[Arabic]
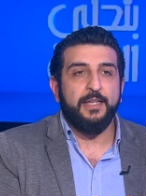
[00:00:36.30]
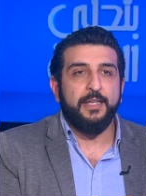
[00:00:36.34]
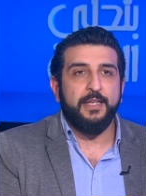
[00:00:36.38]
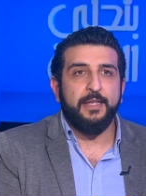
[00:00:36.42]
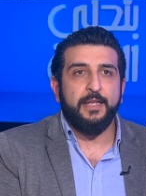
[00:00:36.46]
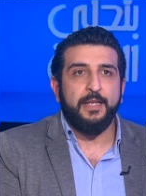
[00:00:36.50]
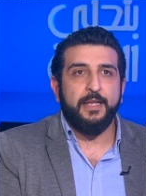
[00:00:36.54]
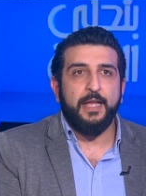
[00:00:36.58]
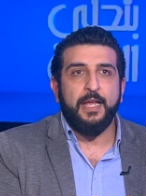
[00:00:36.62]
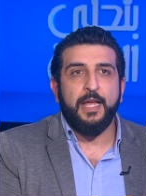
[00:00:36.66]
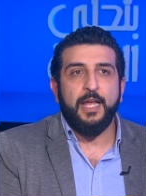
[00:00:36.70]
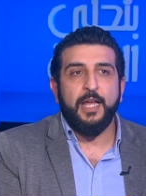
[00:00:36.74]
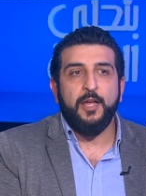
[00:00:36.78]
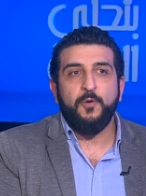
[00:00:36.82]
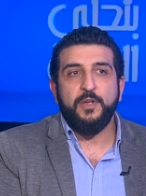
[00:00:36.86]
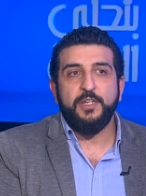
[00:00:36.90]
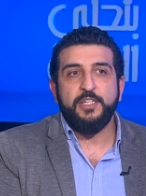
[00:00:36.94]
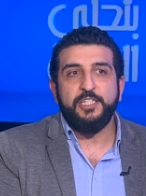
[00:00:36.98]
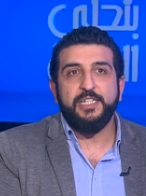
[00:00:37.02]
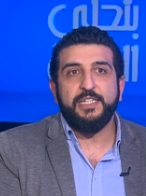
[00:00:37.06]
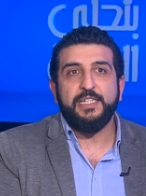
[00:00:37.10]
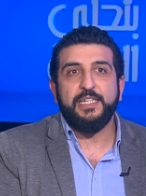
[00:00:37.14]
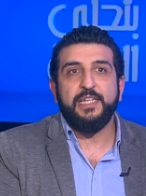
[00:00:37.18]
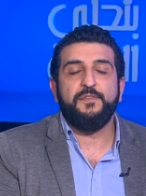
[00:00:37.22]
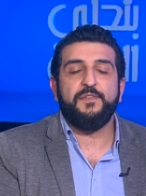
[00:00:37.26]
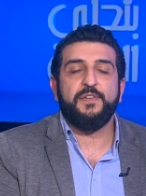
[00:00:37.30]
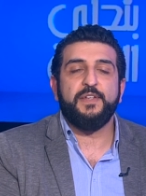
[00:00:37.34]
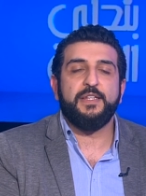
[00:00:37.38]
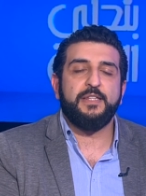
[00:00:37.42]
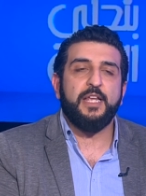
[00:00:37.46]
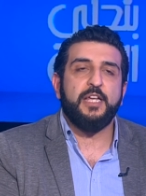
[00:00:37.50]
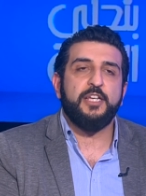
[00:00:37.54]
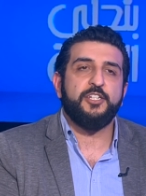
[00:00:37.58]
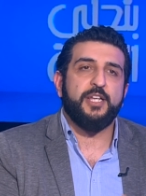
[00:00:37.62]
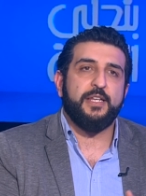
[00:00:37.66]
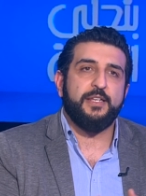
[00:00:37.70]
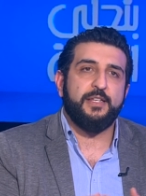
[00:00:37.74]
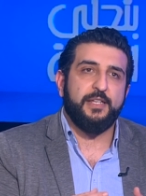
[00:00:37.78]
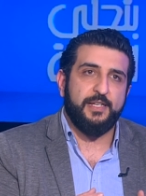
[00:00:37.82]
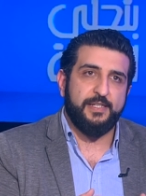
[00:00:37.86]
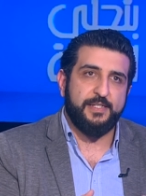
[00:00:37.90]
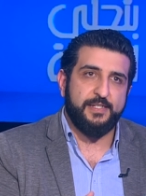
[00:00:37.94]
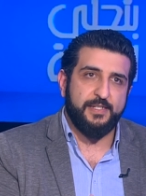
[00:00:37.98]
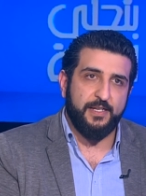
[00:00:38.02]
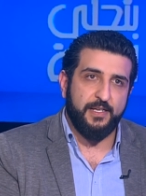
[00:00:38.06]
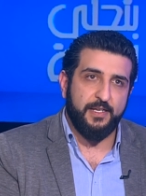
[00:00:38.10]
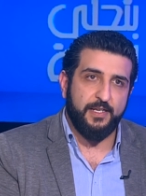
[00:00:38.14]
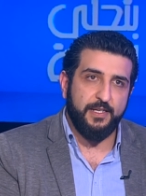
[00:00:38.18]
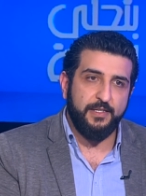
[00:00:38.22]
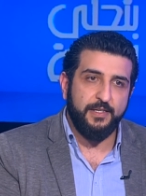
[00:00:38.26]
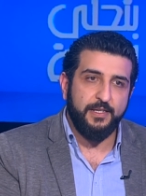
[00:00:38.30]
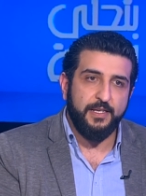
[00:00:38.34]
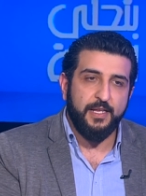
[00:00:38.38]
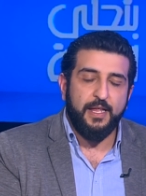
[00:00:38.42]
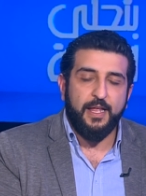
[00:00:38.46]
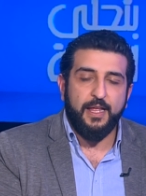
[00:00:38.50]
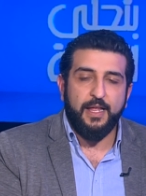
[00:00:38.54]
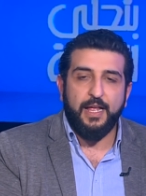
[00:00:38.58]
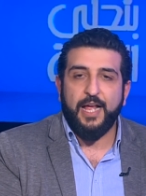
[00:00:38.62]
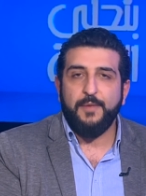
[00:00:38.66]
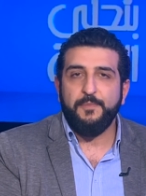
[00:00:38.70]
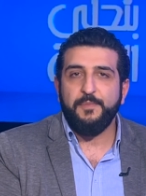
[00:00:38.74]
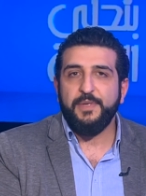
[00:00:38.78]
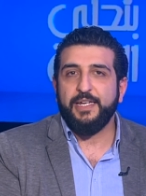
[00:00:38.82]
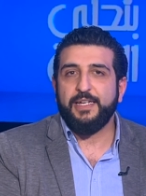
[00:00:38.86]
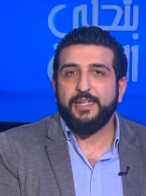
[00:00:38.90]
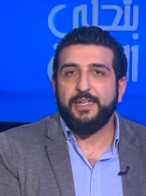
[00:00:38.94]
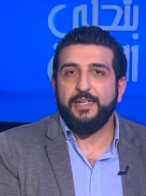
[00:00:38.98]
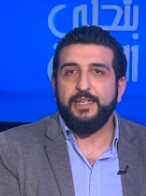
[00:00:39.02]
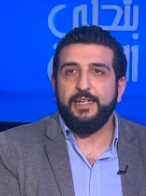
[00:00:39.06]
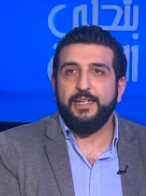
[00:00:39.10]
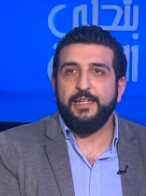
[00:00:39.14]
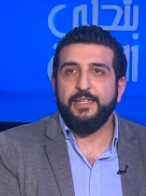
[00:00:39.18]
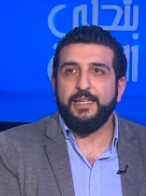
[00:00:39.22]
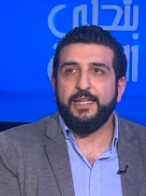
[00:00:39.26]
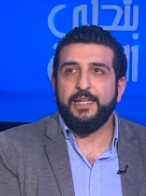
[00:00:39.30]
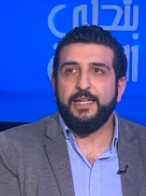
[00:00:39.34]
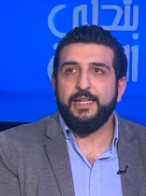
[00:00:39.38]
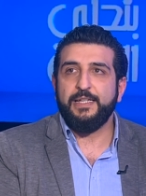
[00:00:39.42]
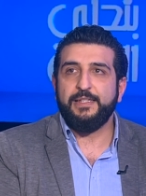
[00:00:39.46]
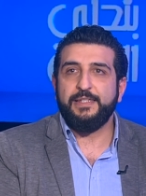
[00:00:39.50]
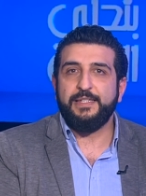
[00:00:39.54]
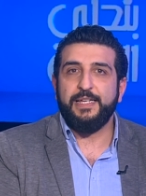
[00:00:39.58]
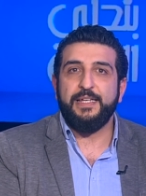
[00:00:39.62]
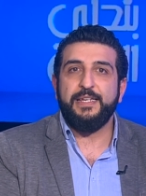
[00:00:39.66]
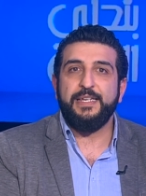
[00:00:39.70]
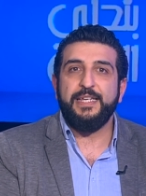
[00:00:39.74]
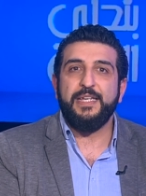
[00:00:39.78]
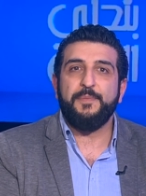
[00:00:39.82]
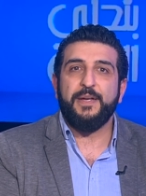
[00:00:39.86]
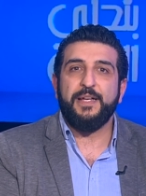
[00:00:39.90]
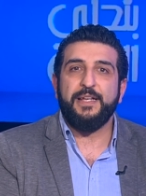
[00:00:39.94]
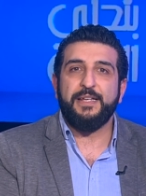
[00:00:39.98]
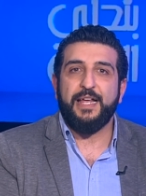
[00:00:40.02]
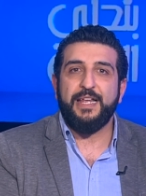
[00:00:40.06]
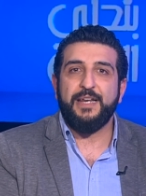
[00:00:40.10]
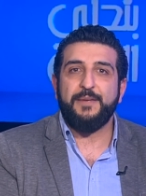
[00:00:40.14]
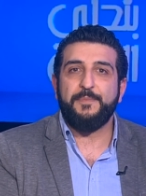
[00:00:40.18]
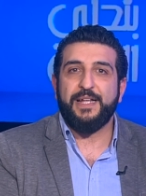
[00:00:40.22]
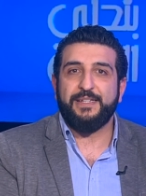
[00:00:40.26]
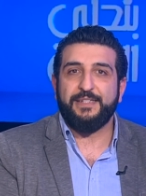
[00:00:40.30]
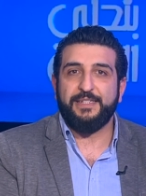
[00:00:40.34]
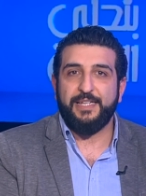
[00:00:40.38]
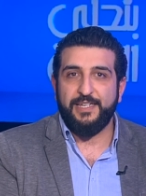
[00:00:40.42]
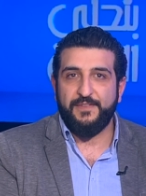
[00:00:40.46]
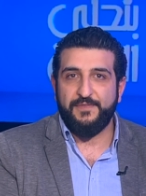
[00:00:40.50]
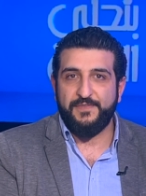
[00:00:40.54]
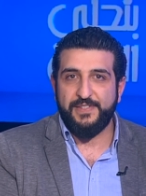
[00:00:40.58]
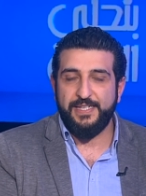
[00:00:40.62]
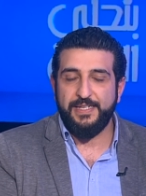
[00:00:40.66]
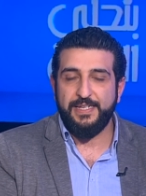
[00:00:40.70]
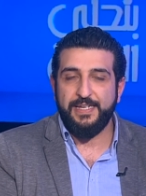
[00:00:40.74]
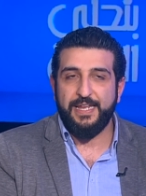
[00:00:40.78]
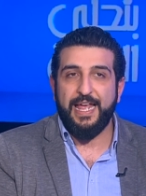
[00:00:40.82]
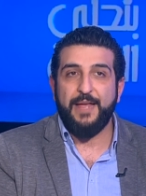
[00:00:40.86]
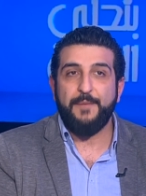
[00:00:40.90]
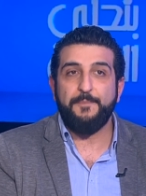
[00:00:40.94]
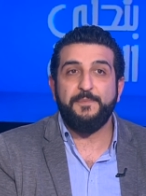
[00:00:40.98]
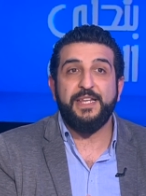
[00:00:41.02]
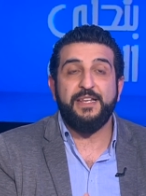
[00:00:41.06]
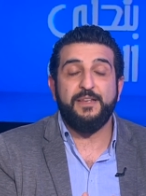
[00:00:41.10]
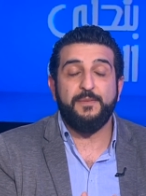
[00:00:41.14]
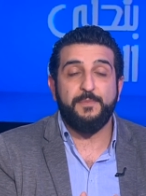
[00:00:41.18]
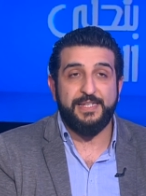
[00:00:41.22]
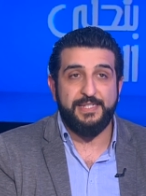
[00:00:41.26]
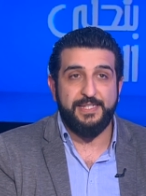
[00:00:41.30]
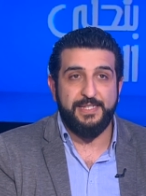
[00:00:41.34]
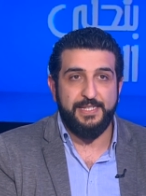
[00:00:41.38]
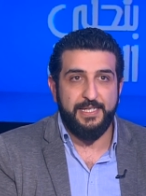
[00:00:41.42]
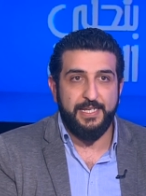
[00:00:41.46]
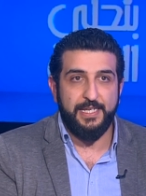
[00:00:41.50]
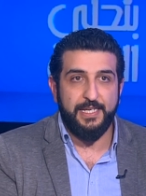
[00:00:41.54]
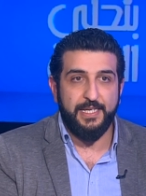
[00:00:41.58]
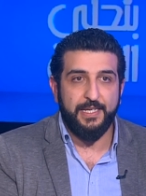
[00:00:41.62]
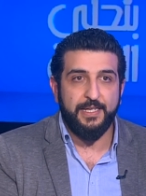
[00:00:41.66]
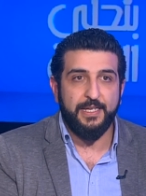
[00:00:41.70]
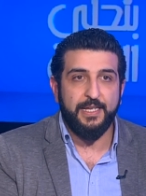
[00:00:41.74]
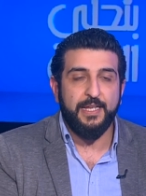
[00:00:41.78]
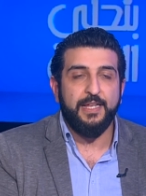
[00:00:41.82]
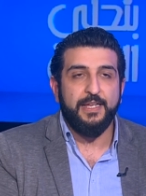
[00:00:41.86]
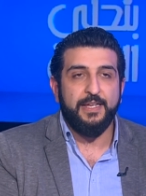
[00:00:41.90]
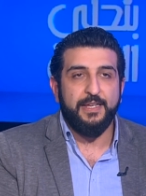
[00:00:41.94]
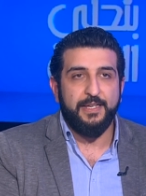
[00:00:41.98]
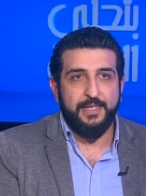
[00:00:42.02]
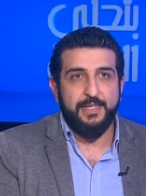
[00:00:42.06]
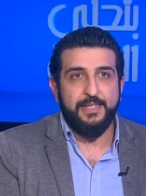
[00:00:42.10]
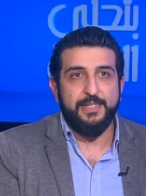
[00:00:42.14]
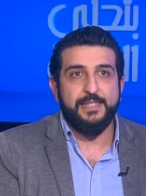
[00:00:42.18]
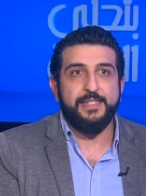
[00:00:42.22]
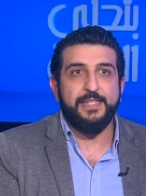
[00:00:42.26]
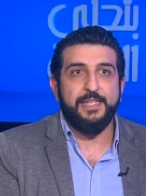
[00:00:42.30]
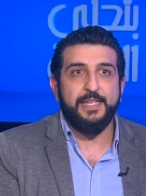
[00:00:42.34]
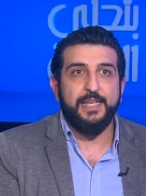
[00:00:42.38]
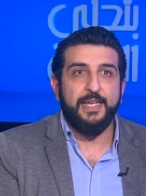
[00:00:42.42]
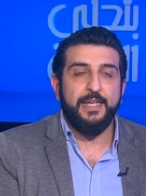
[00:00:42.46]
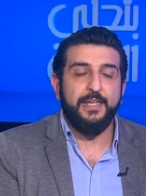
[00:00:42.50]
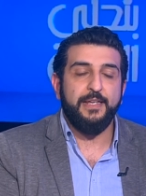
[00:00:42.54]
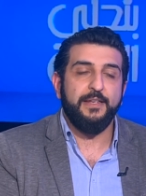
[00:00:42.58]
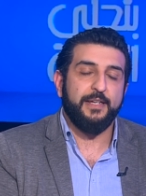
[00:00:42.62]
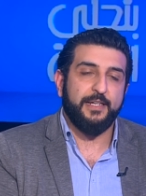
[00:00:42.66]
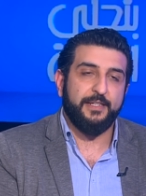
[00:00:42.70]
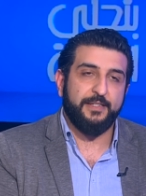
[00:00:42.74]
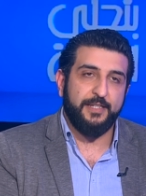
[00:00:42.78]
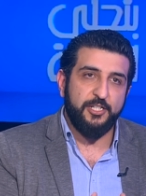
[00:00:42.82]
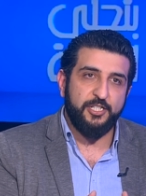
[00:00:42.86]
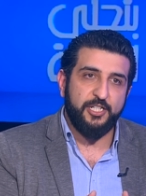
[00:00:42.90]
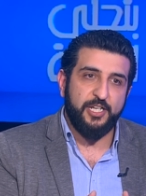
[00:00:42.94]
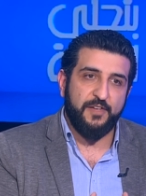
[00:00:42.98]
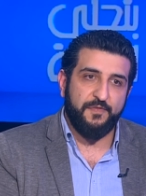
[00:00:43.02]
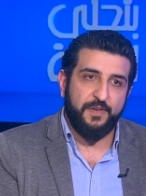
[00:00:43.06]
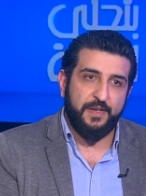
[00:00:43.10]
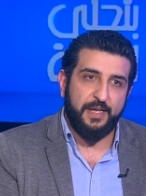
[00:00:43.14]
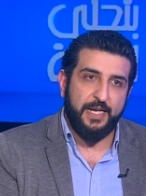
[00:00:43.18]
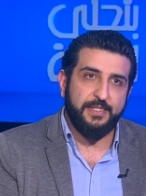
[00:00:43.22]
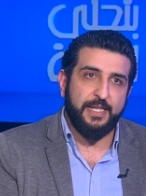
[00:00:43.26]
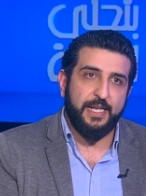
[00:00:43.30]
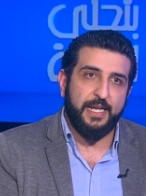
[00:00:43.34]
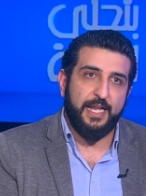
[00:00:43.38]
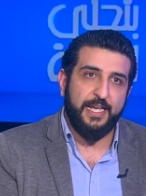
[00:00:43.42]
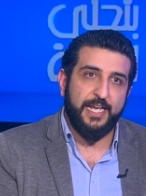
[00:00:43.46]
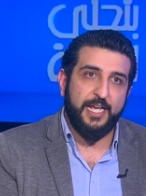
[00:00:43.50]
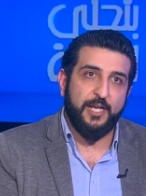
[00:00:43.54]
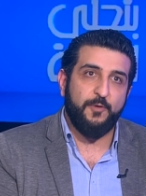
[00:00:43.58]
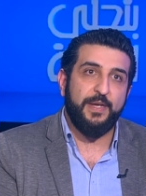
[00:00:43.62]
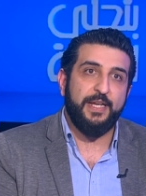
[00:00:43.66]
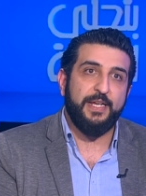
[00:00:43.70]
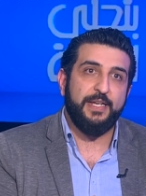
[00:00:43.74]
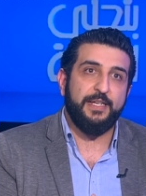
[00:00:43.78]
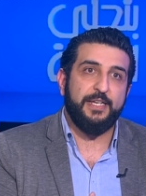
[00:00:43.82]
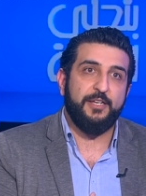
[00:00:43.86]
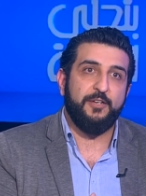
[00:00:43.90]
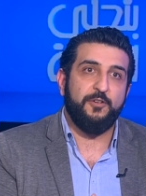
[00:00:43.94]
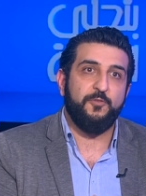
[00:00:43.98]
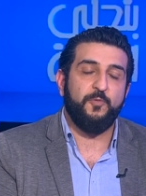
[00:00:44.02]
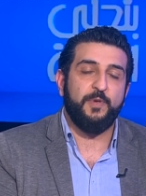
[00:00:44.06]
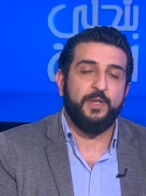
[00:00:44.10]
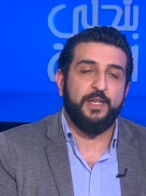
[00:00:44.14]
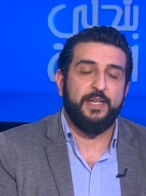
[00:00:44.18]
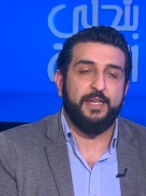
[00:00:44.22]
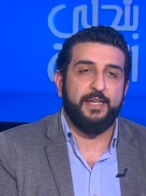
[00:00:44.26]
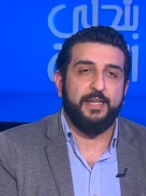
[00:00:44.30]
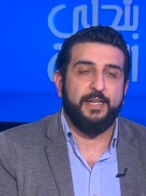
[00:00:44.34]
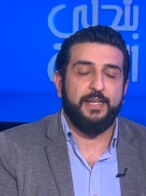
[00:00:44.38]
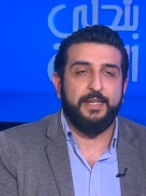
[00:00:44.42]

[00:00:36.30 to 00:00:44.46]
آه، اول شيء كيف تدجن الحصان عم نحكي نحن تقريبا 4000 سنه قبل المسيح الانسان اكتشف هذا الحيوان اللي هو